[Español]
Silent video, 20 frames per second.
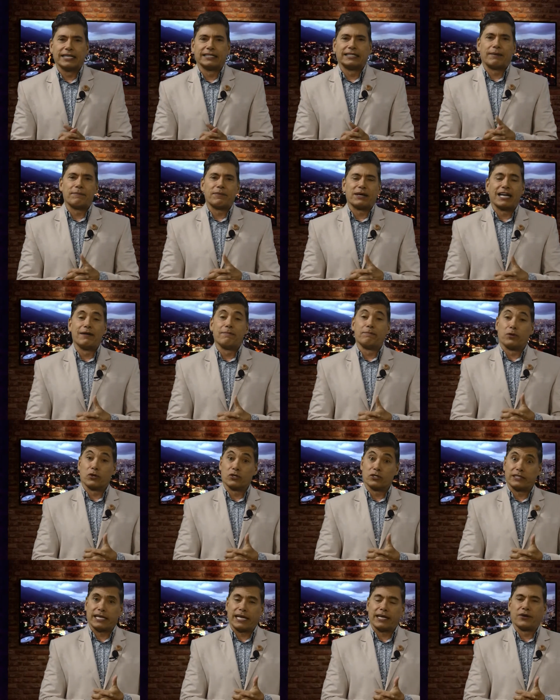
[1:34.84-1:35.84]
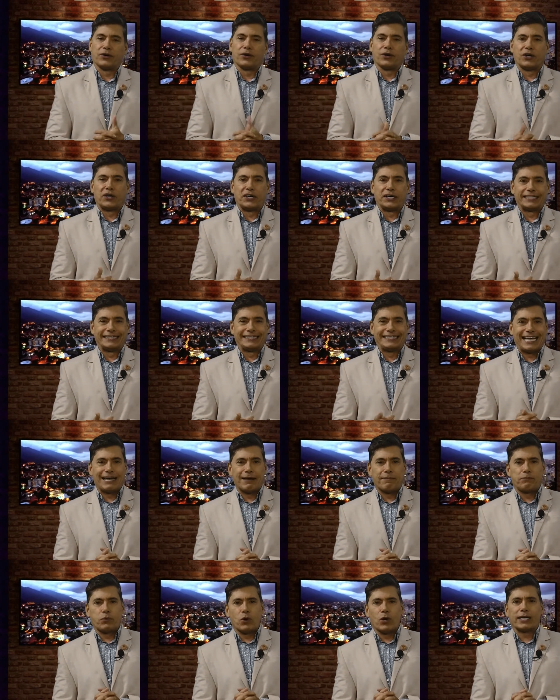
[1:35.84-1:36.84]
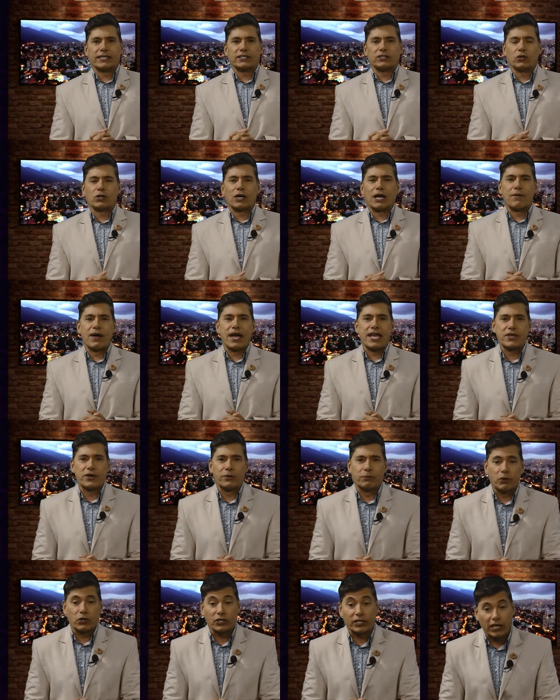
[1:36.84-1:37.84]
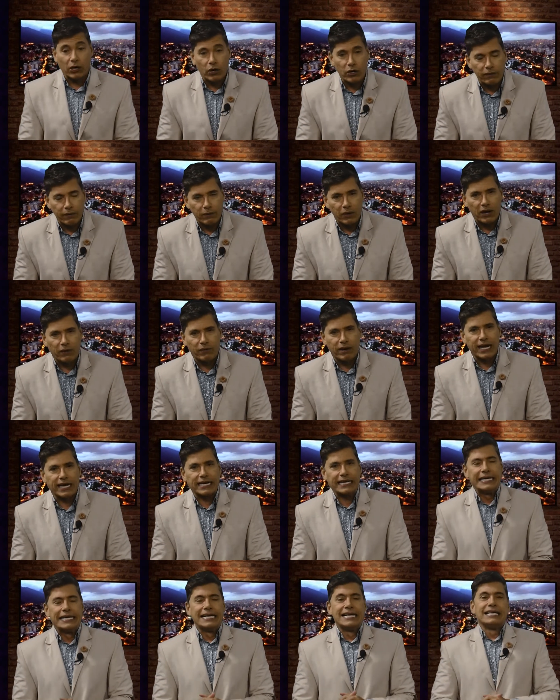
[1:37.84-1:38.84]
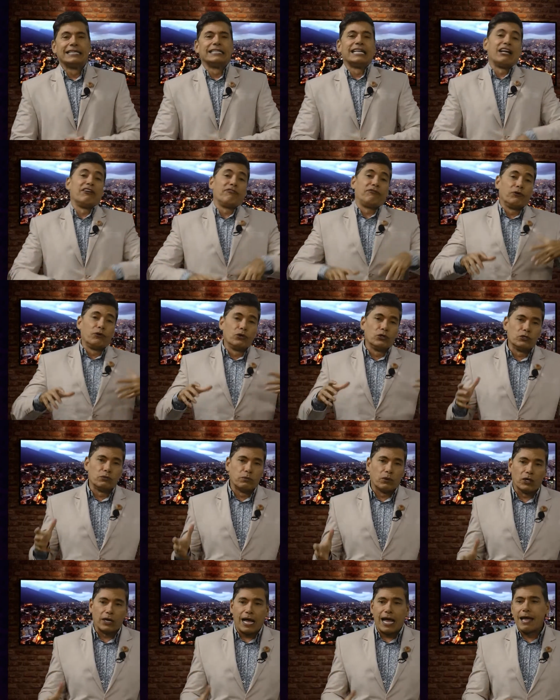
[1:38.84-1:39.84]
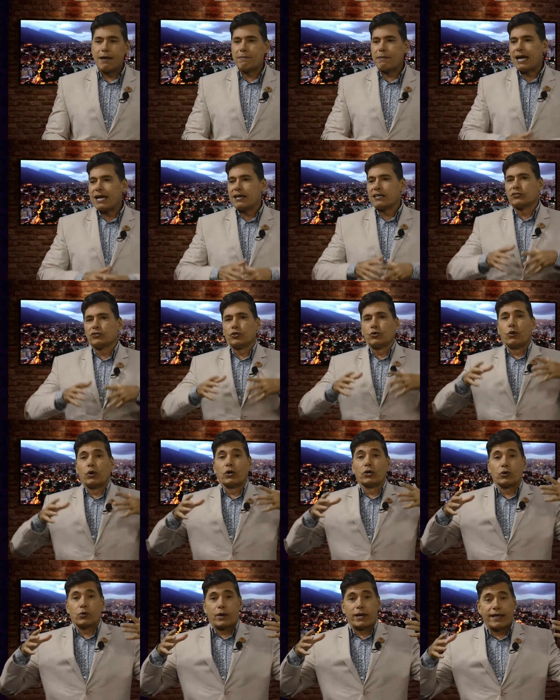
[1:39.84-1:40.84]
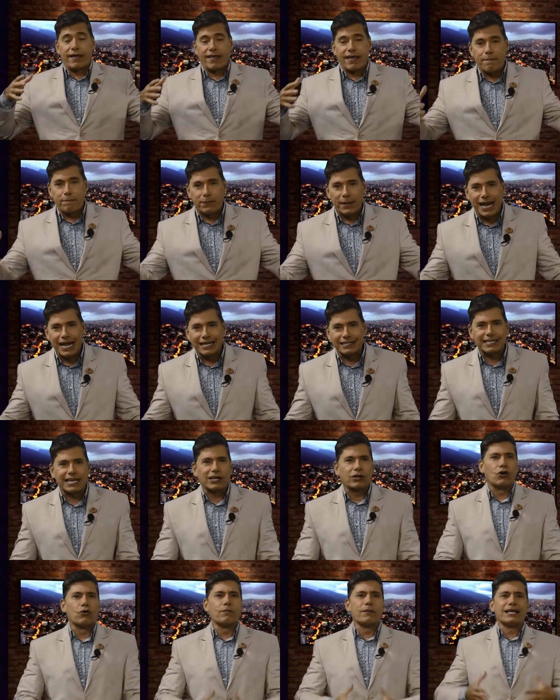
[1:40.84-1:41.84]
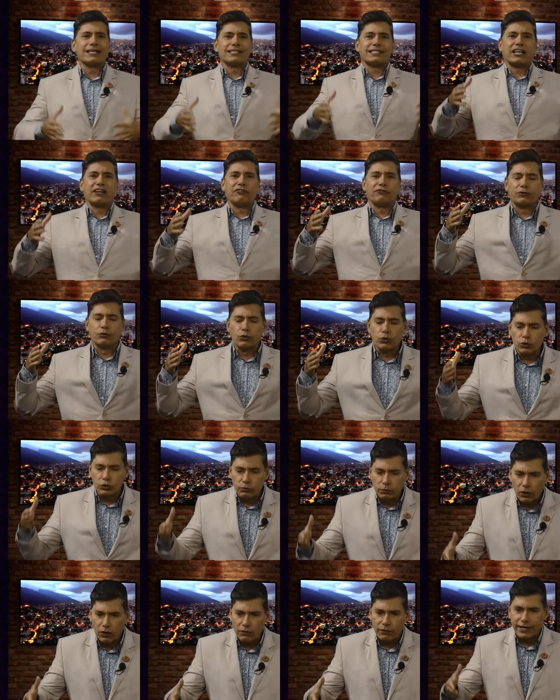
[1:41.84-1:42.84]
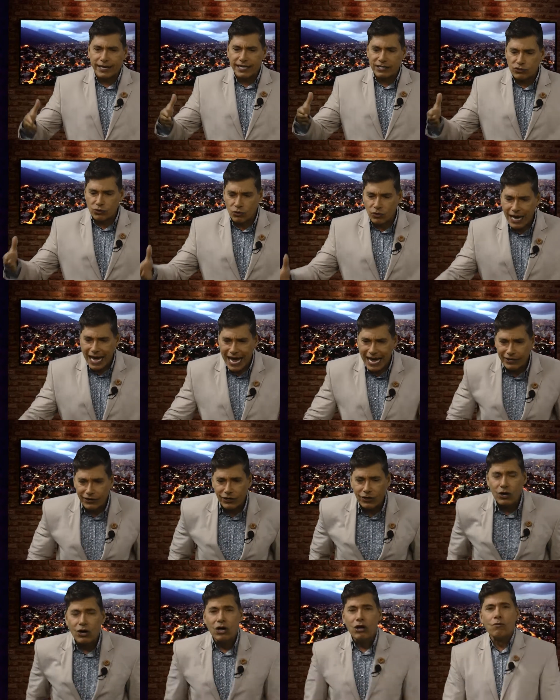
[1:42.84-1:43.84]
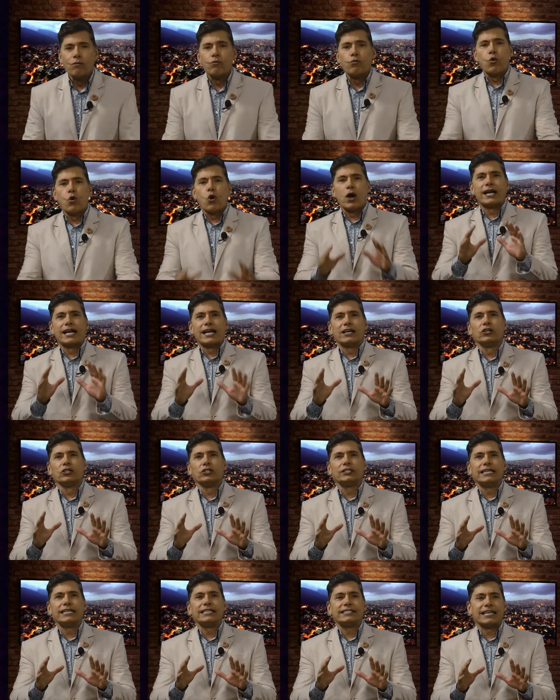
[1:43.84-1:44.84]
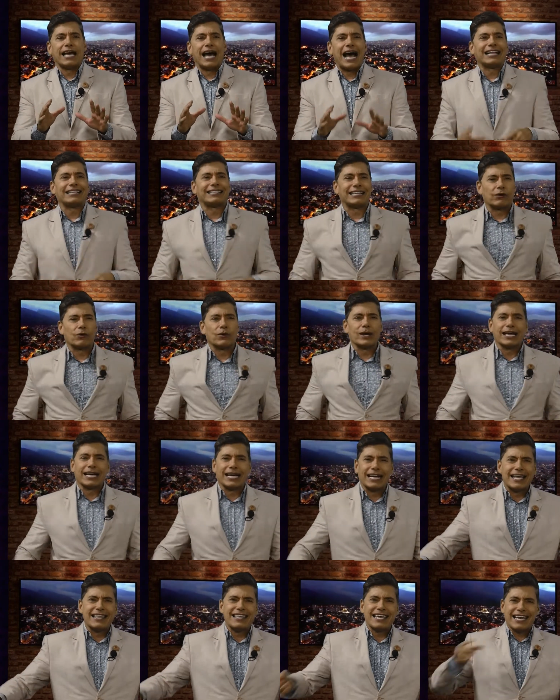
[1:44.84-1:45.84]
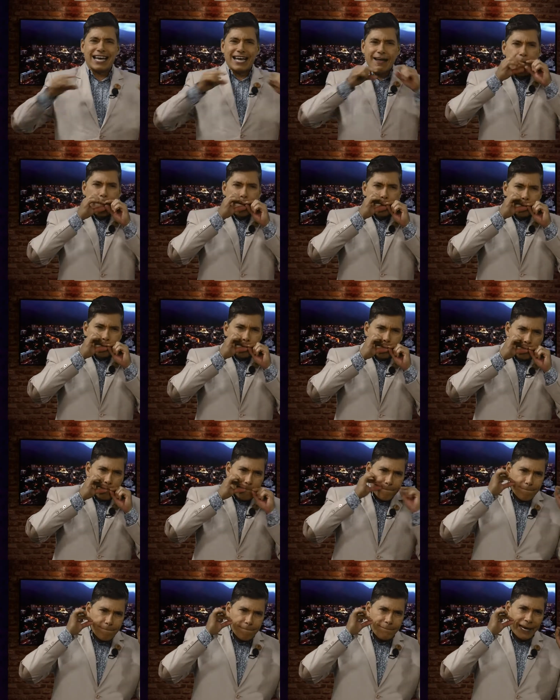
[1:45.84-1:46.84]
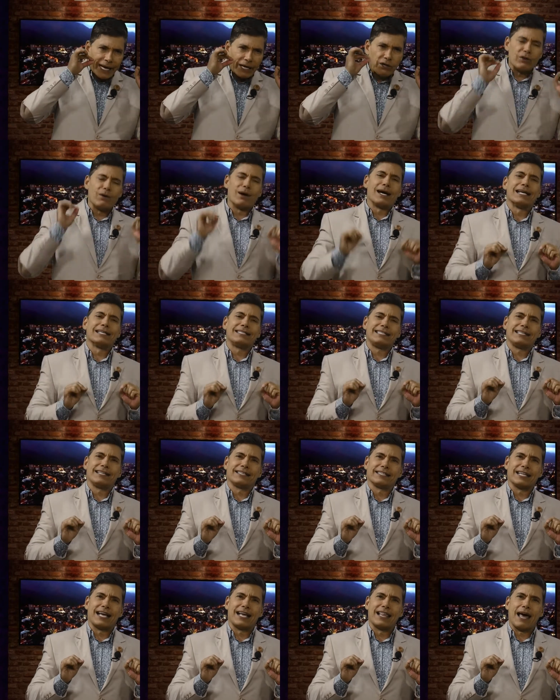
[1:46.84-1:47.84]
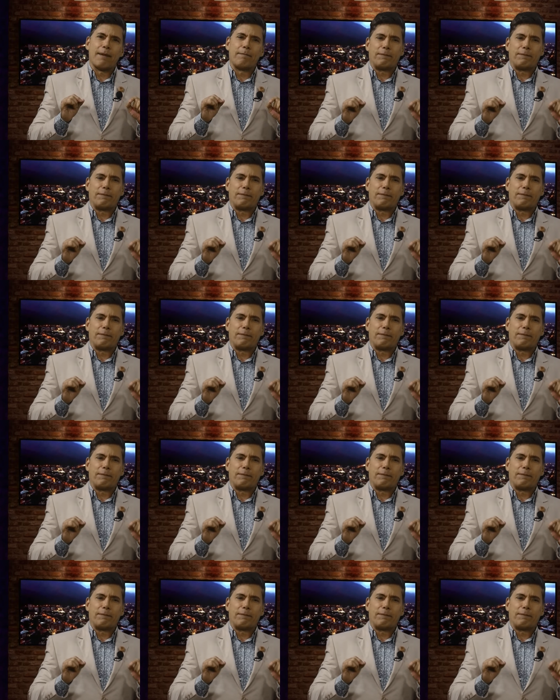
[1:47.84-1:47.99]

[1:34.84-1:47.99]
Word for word: también el portero de Puerto Cabello, porque hoy vamos a hablar del fútbol. Además hubo rueda de prensa, comienza el fútbol venezolano. Buenas noticias. ¿Se acuerdan que les dije que no iba a decir nada?